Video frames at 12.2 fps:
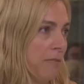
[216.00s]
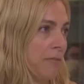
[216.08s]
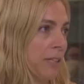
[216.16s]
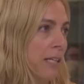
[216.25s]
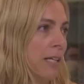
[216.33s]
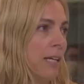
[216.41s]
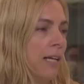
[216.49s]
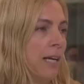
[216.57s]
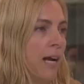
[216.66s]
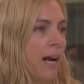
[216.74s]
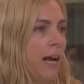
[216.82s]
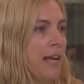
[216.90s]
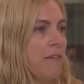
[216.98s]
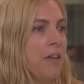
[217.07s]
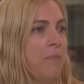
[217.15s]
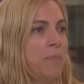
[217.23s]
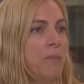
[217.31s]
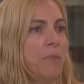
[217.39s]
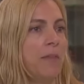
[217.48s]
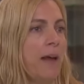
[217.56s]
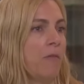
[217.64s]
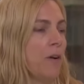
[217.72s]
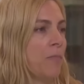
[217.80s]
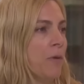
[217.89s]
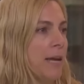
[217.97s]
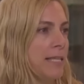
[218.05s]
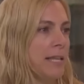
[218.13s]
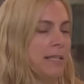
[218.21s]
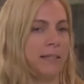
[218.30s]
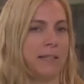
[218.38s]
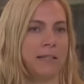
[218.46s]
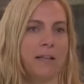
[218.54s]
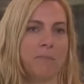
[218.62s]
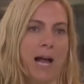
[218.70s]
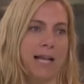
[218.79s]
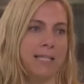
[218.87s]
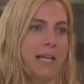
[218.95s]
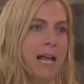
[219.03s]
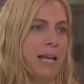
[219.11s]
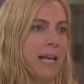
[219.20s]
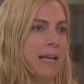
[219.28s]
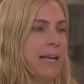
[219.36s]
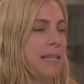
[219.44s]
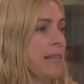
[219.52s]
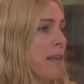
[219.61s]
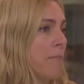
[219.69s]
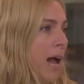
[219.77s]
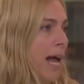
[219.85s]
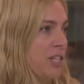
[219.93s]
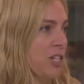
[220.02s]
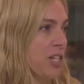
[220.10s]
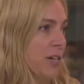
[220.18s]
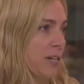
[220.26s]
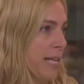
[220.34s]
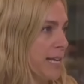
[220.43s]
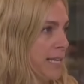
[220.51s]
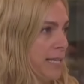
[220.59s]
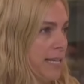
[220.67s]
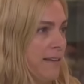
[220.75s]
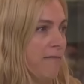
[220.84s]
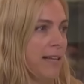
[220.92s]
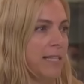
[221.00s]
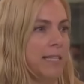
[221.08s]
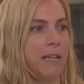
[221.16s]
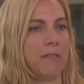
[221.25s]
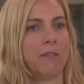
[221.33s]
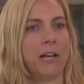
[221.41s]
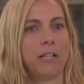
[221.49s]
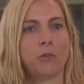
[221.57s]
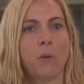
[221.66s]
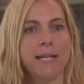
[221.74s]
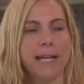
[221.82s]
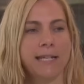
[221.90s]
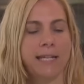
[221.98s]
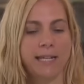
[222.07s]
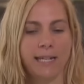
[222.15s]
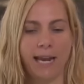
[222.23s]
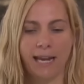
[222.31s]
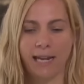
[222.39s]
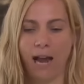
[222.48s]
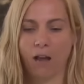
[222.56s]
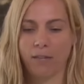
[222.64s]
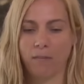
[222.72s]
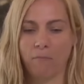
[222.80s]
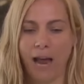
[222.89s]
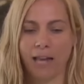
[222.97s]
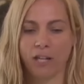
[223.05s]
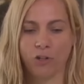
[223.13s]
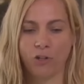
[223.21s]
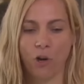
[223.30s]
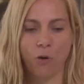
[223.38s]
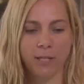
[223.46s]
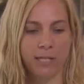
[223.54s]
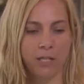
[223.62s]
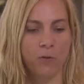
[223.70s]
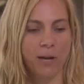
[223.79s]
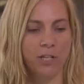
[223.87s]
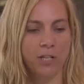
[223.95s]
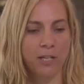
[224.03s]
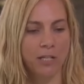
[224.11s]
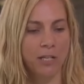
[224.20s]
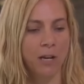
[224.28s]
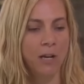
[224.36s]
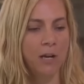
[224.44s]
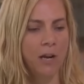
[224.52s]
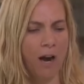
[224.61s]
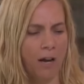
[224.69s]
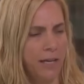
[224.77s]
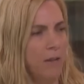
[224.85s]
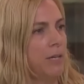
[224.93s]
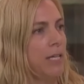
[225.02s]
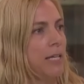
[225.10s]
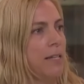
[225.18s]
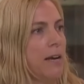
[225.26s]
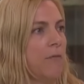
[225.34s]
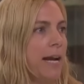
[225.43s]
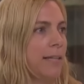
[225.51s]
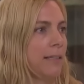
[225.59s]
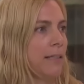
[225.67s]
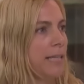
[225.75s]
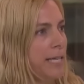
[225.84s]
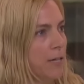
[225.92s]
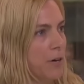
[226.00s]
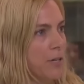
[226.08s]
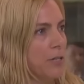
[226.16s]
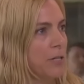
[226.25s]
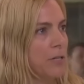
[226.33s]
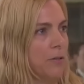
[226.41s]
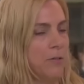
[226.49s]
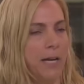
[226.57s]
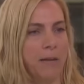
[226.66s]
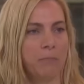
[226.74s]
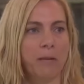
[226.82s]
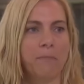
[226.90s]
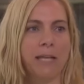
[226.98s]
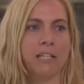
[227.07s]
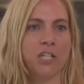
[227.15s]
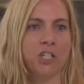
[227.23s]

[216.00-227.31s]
chí có tác dụng cung cấp thông tin cho cộng đồng, thúc đẩy sự tham gia của người dân và chính sách của chính phủ, cũng như chống lại thông tin sai lệch. Việc tiếp cận tin tức minh bạch giúp người dân Canada hoạt động đầy đủ hơn trong xã hội dân chủ.